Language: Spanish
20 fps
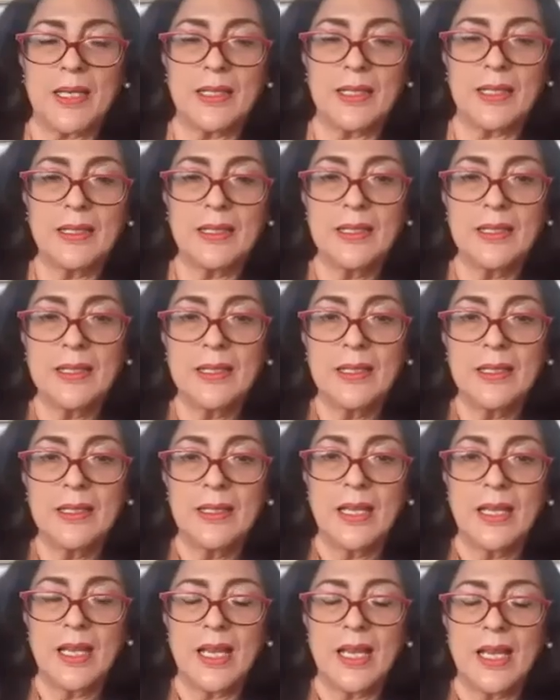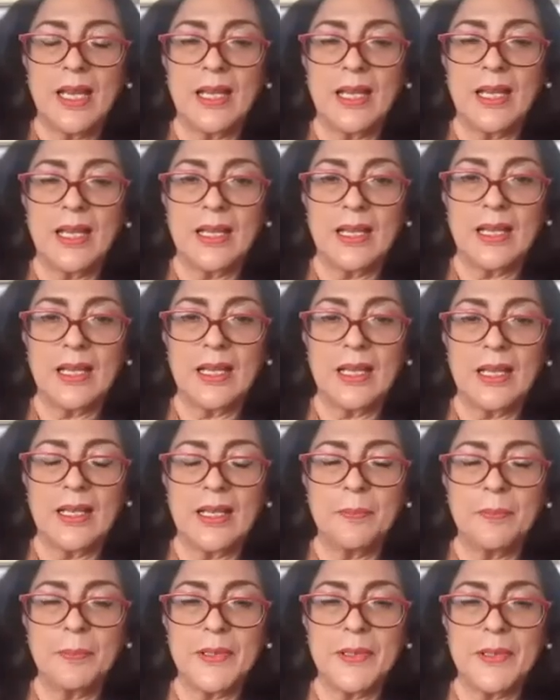y me guiaba
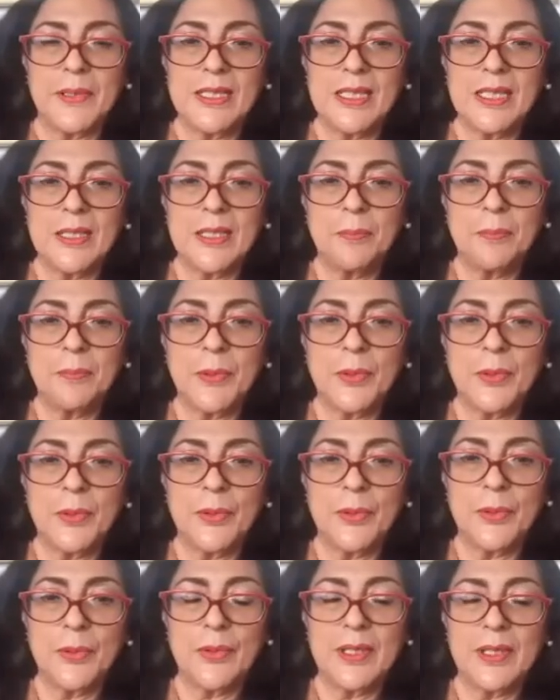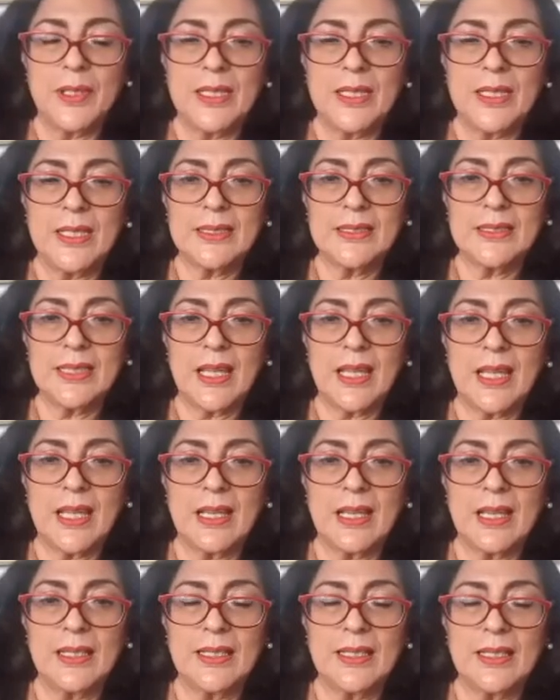al principio, ¿no?
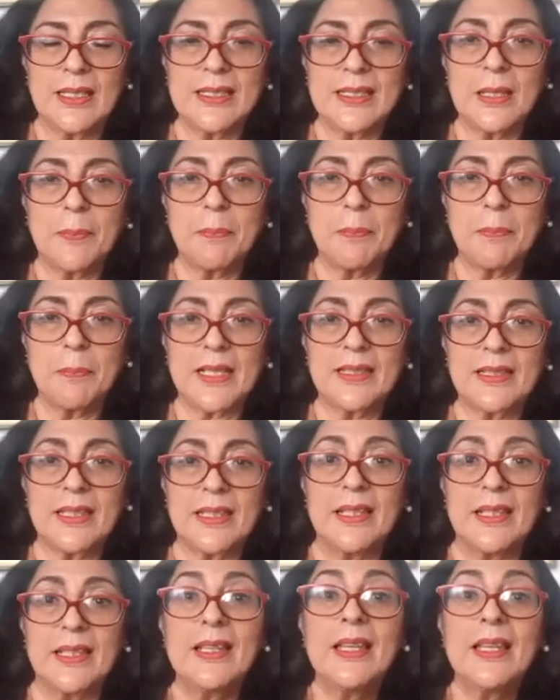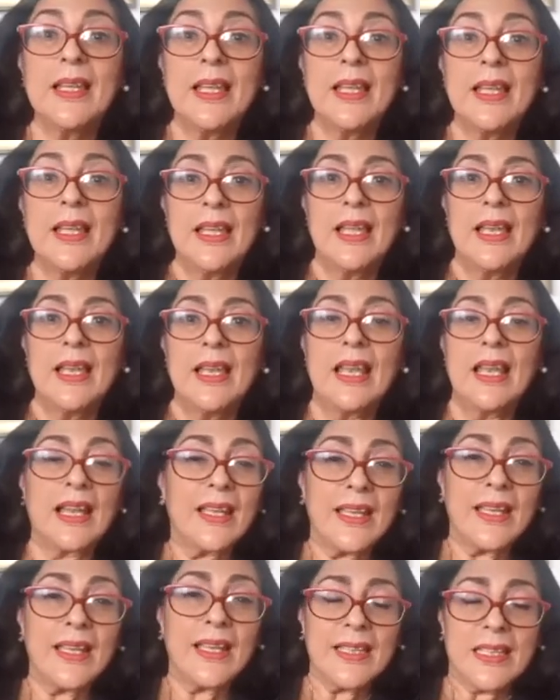En esta, en esta parte.
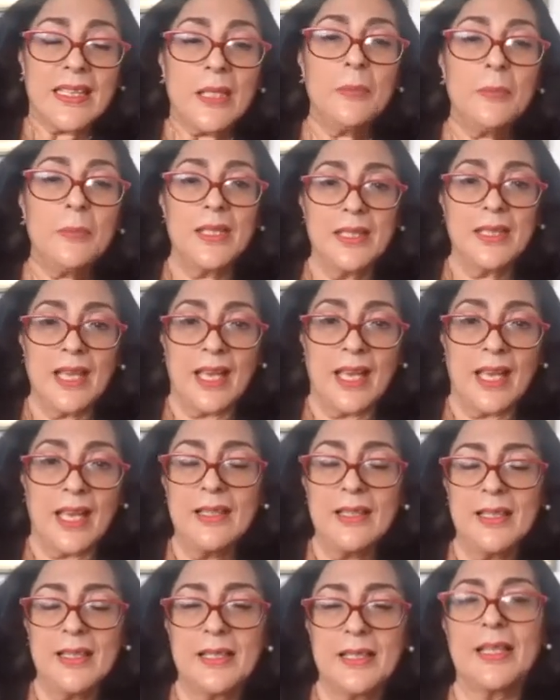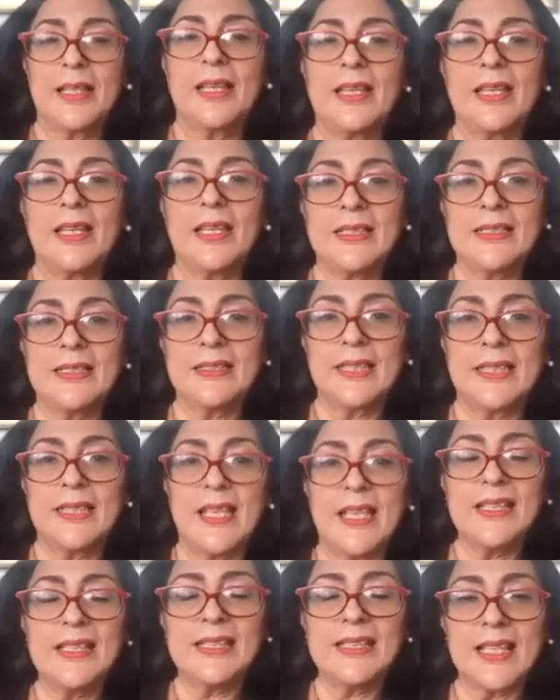La creatividad, este,
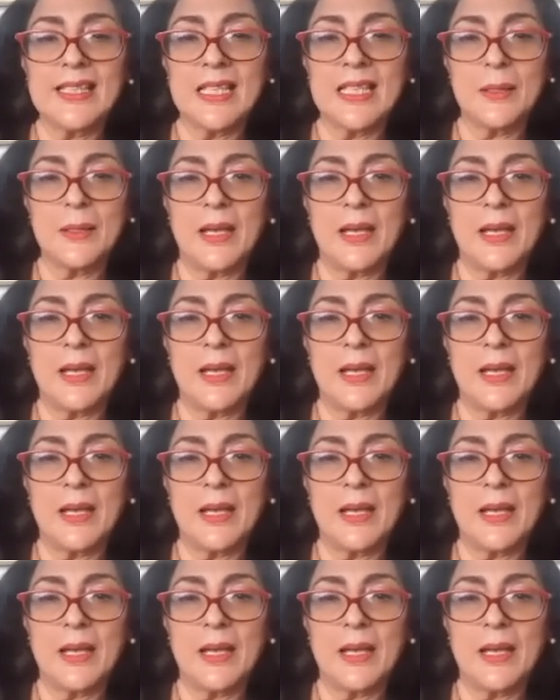esta se va